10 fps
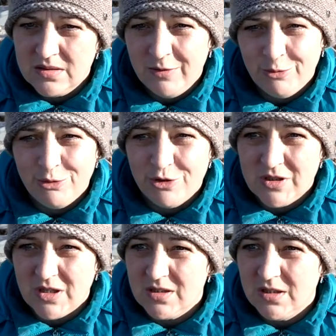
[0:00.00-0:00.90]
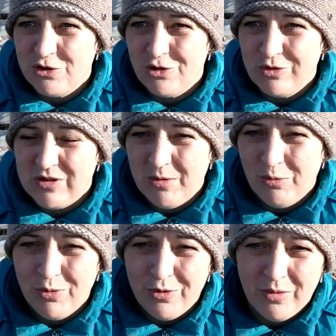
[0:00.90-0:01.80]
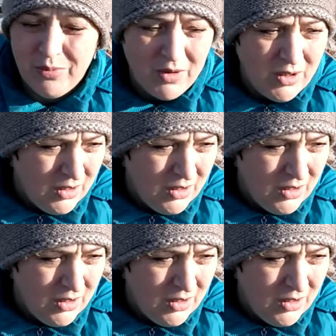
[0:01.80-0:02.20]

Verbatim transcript: Заведующая сказала, что в себе погреб